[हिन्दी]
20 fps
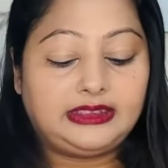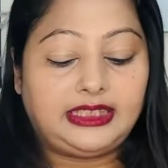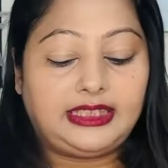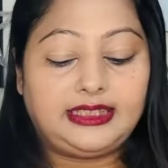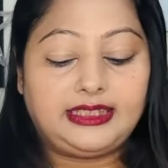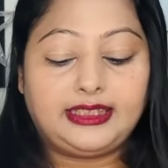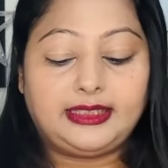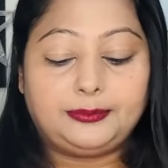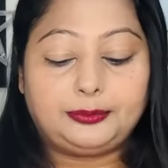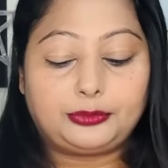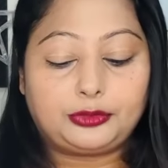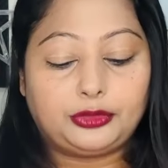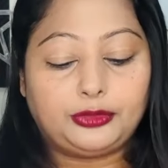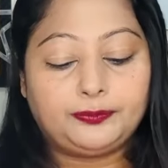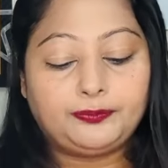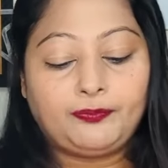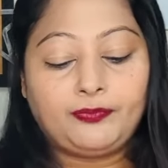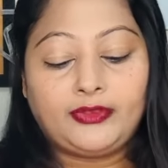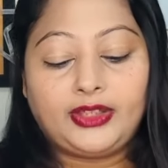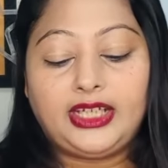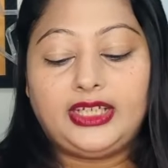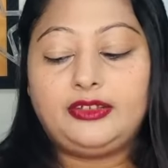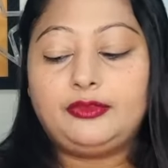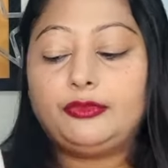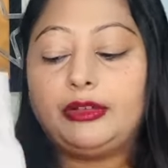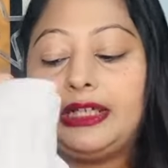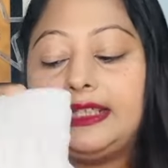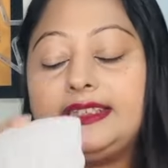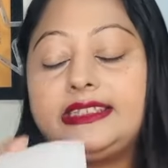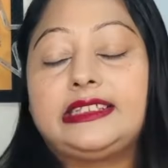आएगा आपको एंड
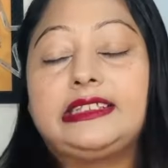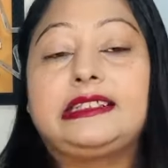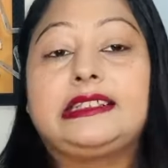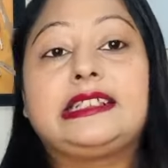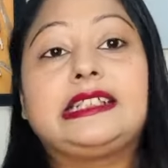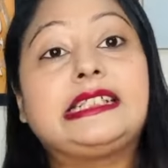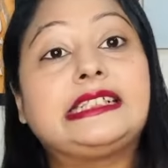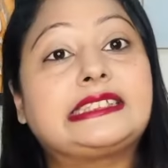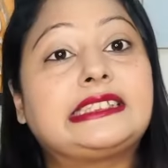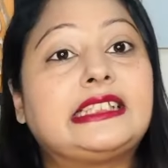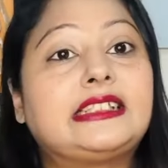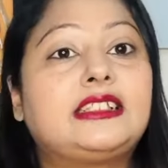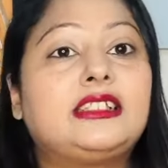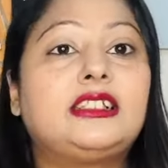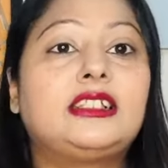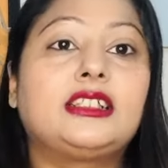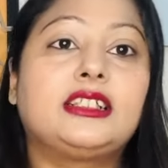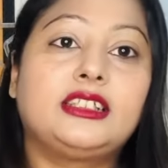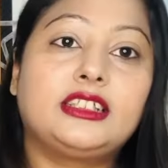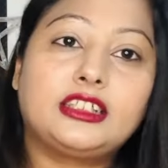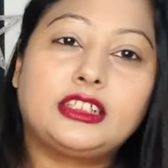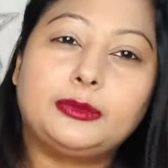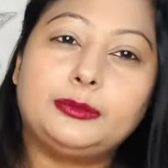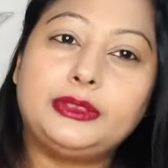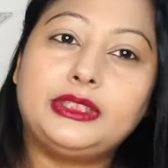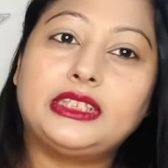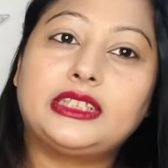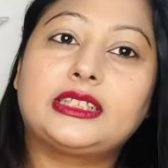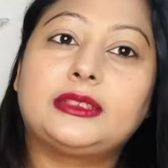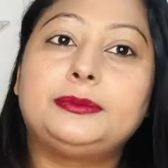वाइट कलर एक ऐसा कलर है ना कभी
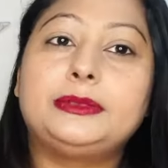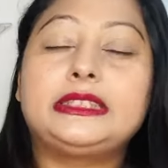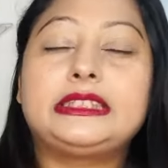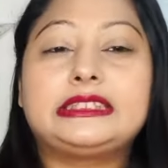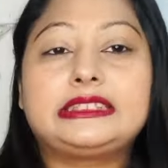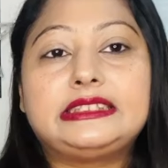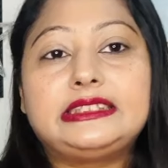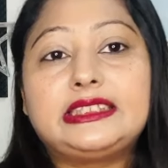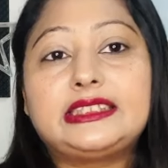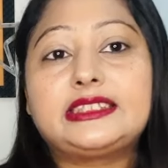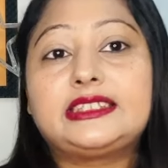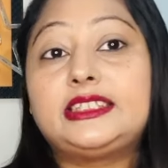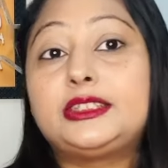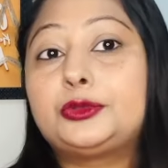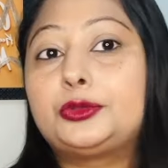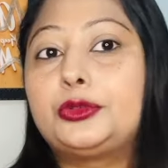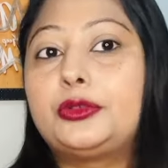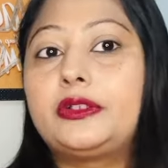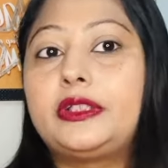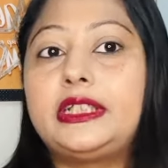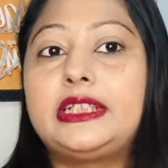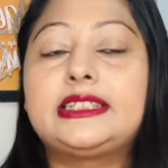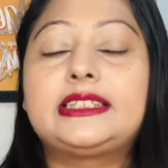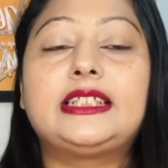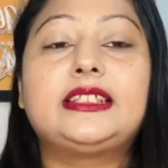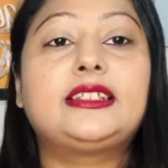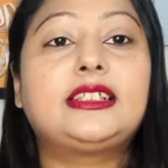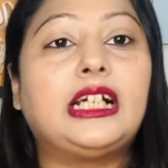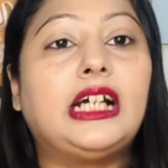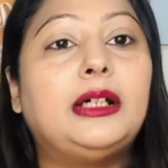ना कभी किसी ना किसी कुर्ती के
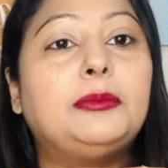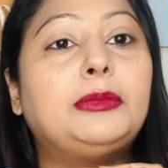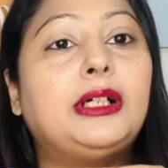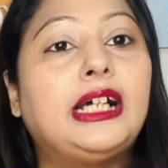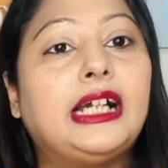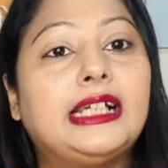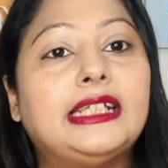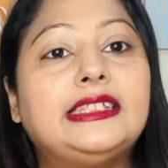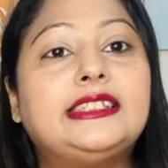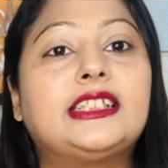साथ काम आ ही